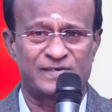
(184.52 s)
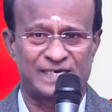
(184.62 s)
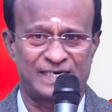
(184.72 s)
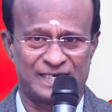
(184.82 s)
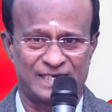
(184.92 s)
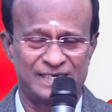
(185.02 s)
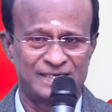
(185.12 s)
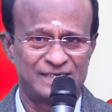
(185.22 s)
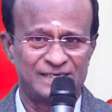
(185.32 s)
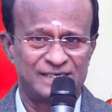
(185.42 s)
விற்கிறானுங்க
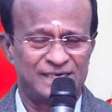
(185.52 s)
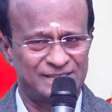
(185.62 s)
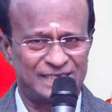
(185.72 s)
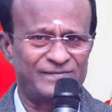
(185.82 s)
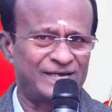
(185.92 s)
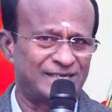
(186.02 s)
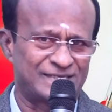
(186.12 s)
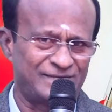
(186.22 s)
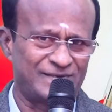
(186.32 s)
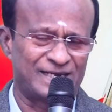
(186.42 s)
அது தேவையா
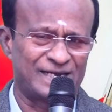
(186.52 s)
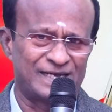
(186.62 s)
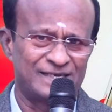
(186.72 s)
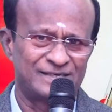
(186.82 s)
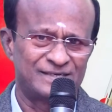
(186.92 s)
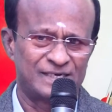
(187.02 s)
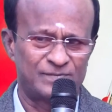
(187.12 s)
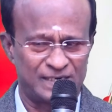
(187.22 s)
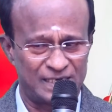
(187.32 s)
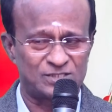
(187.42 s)
தேவையே இல்லை
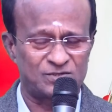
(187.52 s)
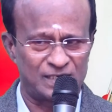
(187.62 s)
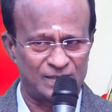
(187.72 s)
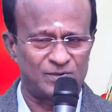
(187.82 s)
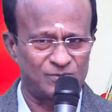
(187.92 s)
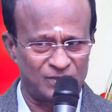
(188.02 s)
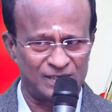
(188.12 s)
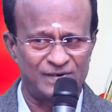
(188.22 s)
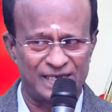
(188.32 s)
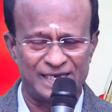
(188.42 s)
நம்ம நேச்சுரல் நம்மளோட
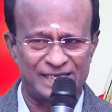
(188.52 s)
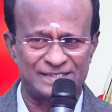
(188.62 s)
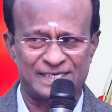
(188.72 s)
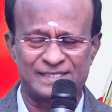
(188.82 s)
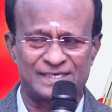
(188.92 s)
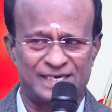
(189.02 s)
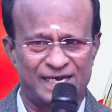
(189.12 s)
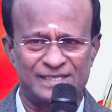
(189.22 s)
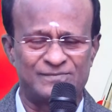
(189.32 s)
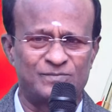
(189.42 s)
உணவுலேயே அது சேர்ந்துட்டுனா
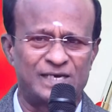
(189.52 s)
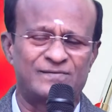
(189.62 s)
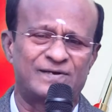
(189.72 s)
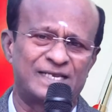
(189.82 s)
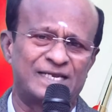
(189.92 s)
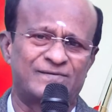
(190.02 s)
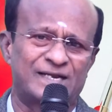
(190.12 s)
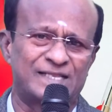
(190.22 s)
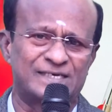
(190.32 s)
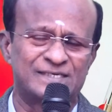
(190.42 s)
அந்த மேல் வழியெலாம்
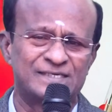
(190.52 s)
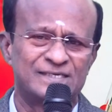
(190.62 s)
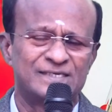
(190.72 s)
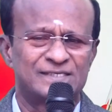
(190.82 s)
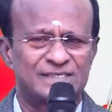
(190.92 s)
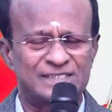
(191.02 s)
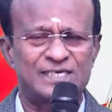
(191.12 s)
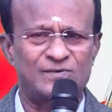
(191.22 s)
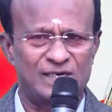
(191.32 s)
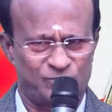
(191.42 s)
வராது
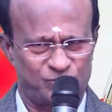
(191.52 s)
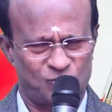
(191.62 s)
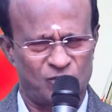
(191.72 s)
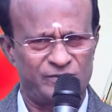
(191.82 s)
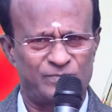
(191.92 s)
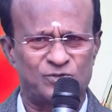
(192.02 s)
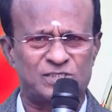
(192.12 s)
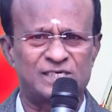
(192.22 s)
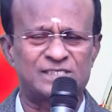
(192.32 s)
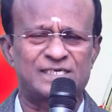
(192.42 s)
தசைக்குள்ளே கொழுவி
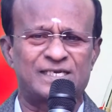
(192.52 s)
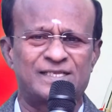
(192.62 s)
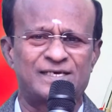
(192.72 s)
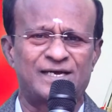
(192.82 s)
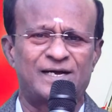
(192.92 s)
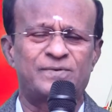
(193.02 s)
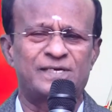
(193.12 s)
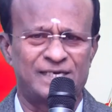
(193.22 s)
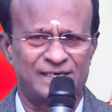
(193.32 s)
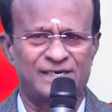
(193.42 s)
பிடிச்சி இழுத்துக்கிறது அப்படியே